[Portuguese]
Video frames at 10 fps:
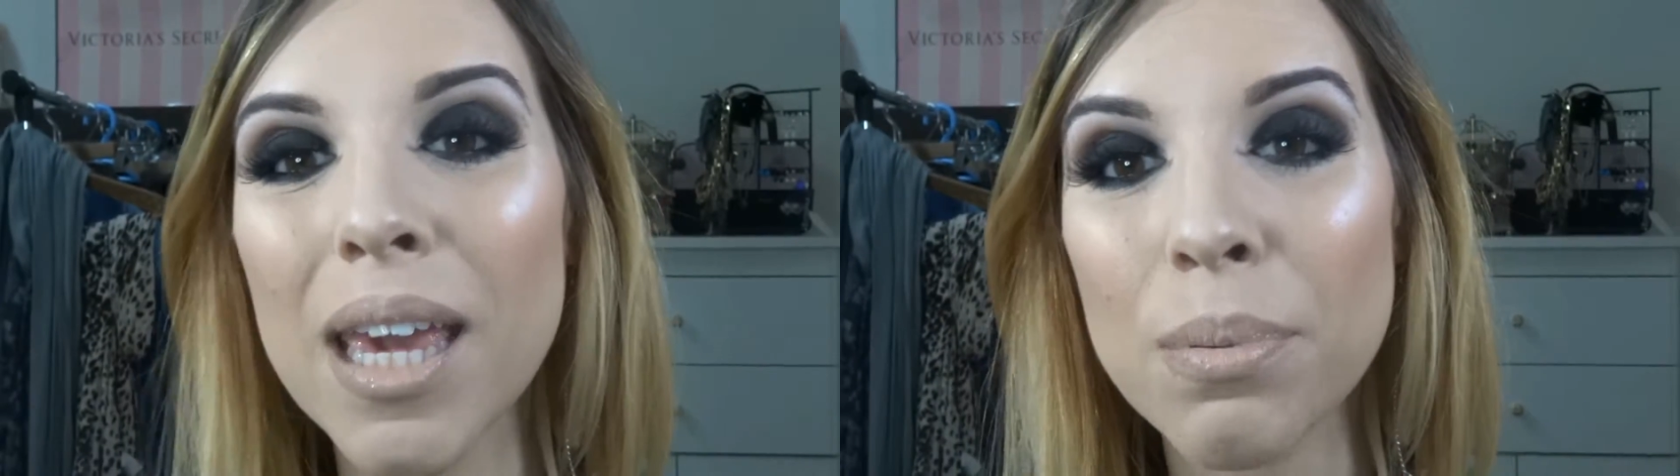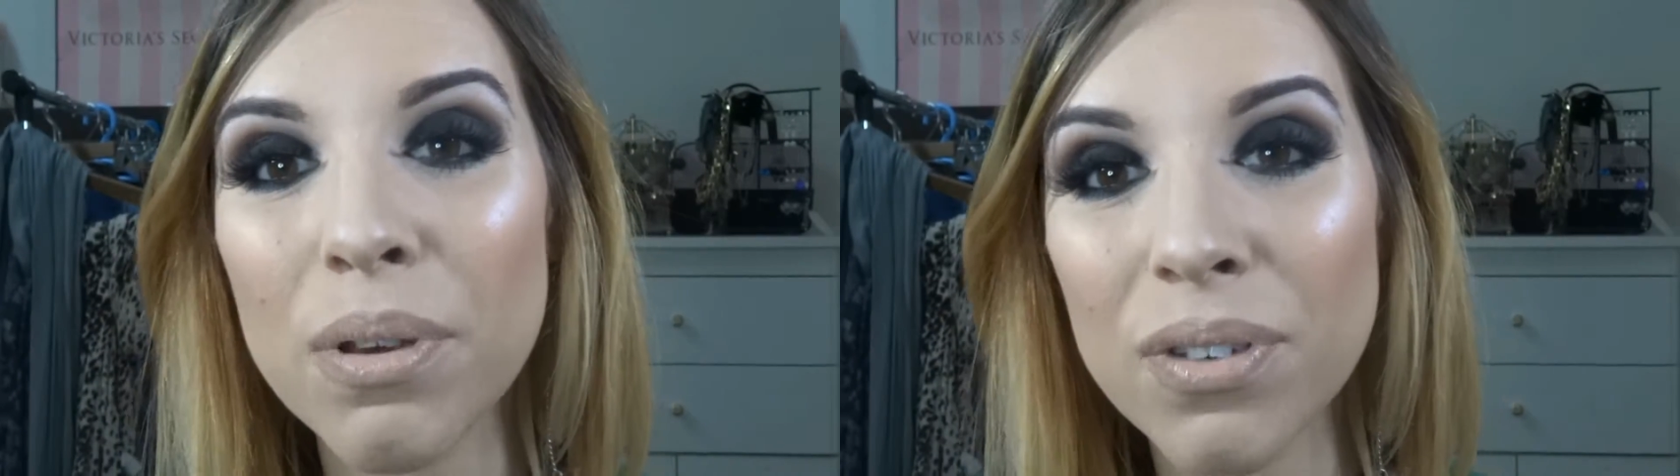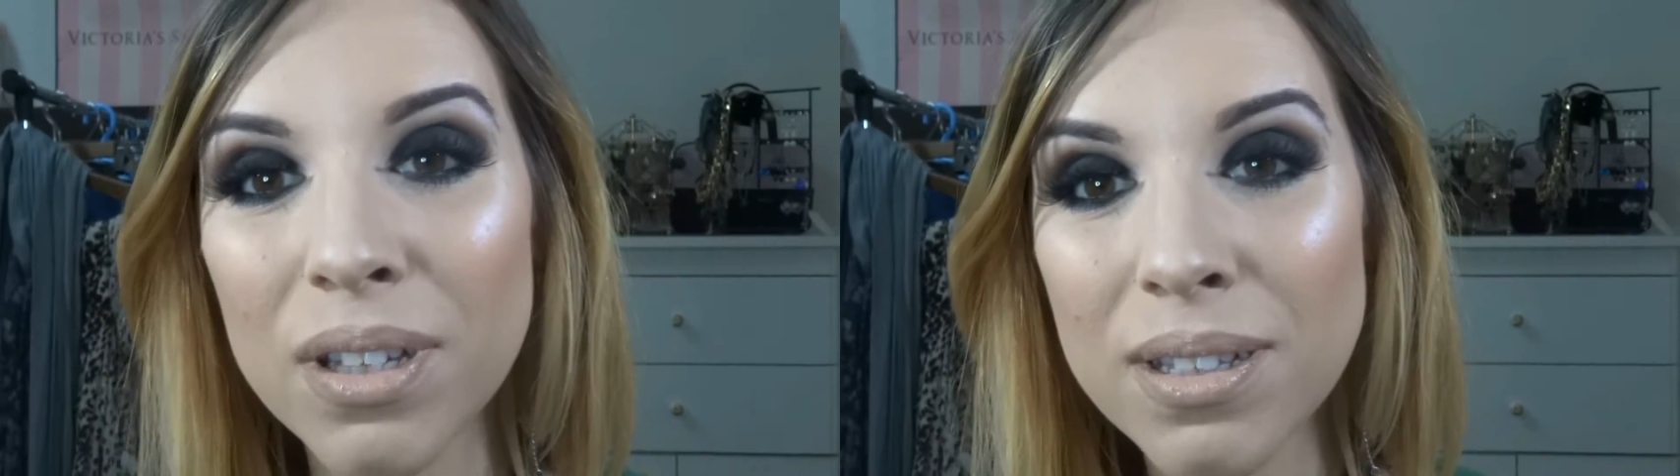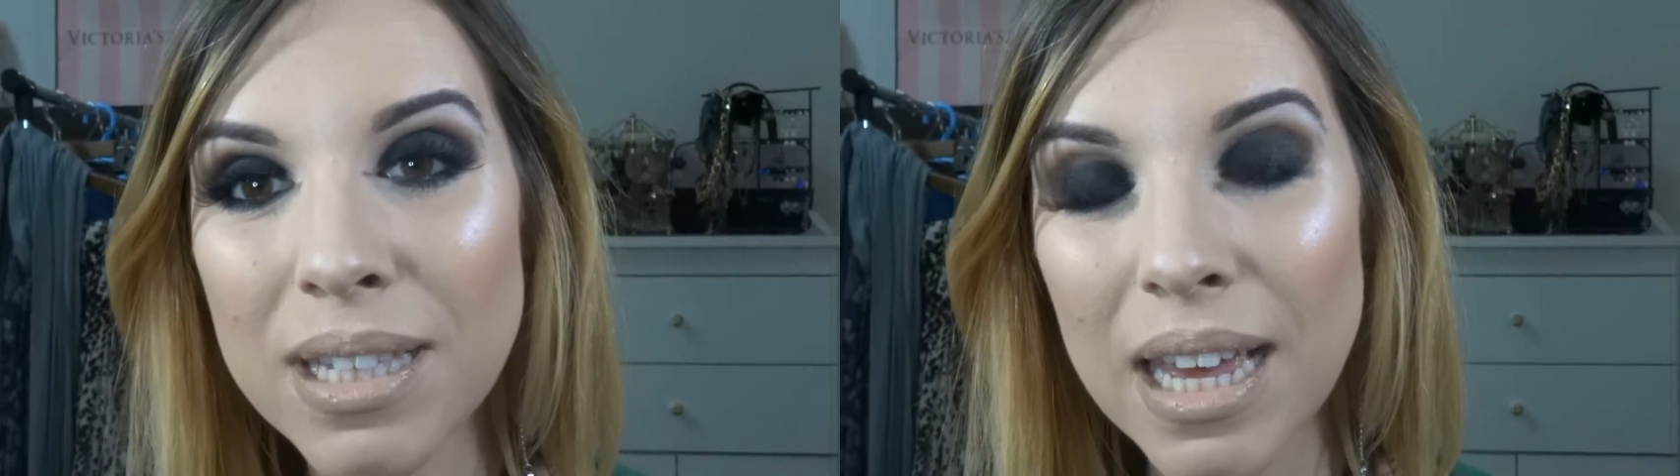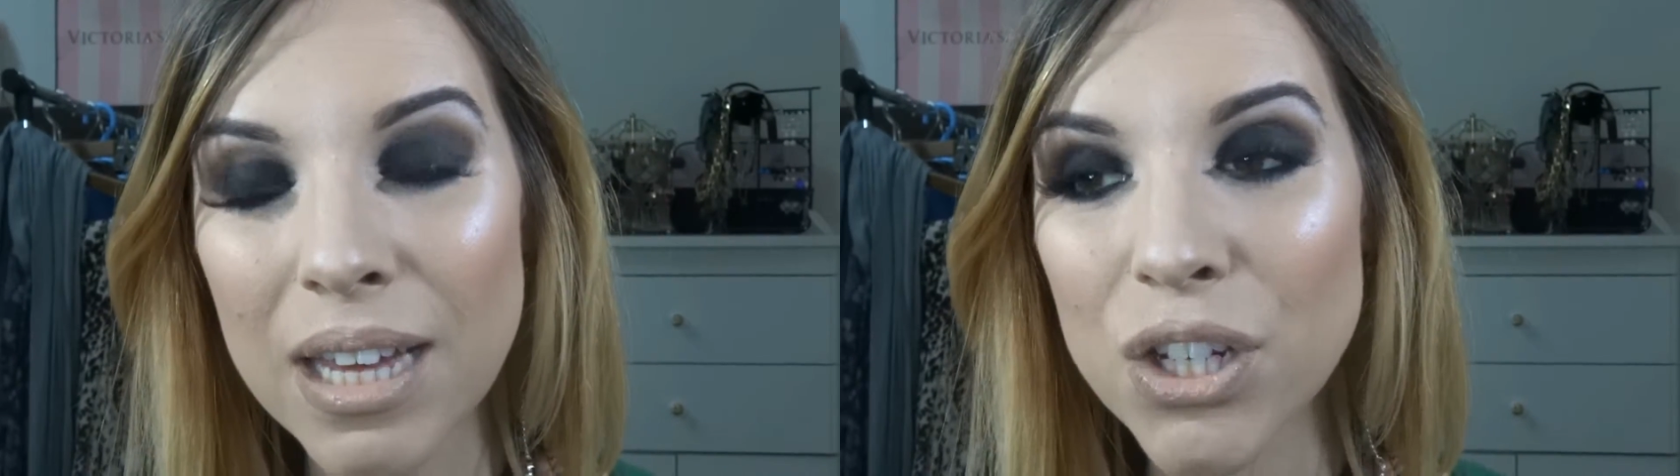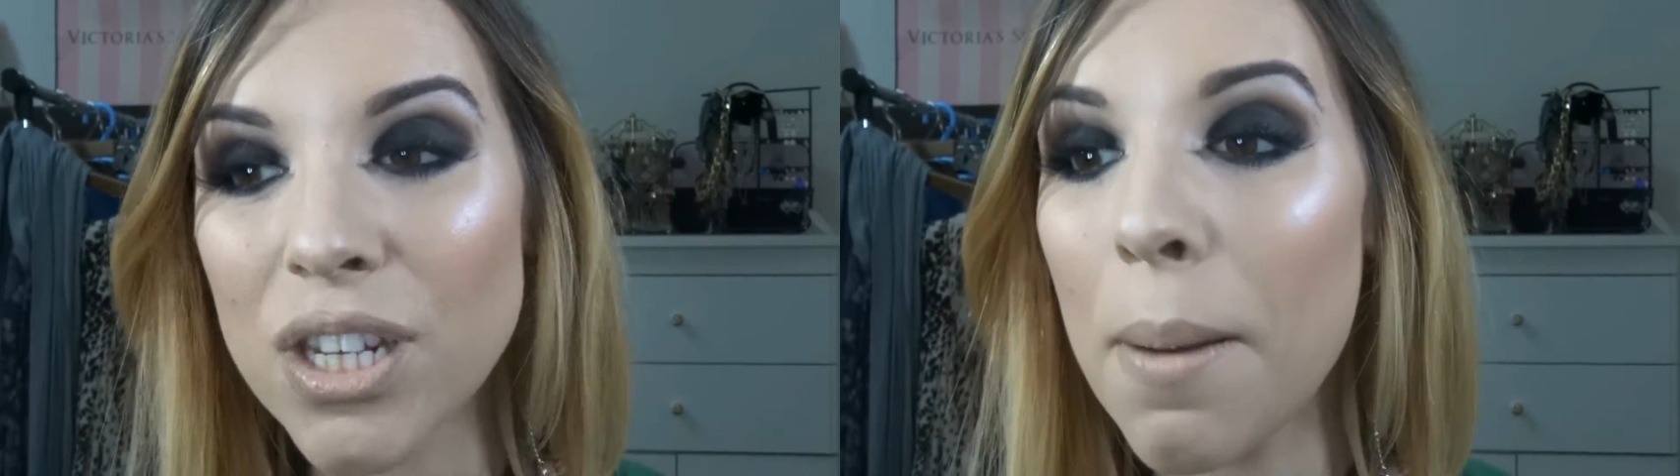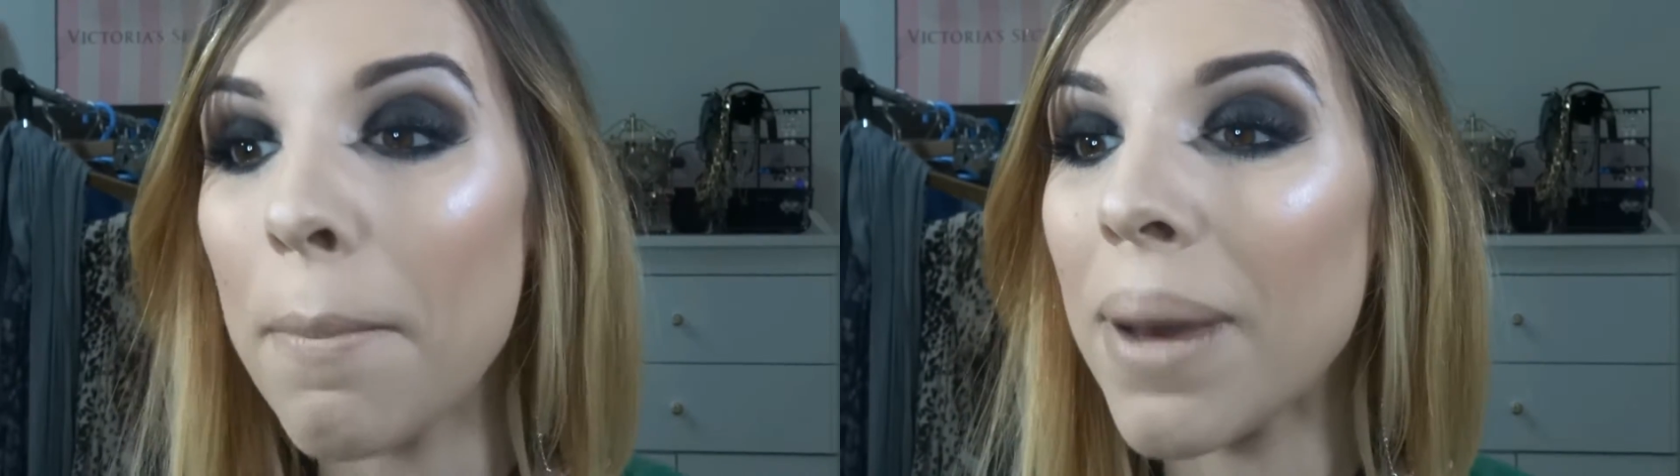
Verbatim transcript: e bem-vindas a esta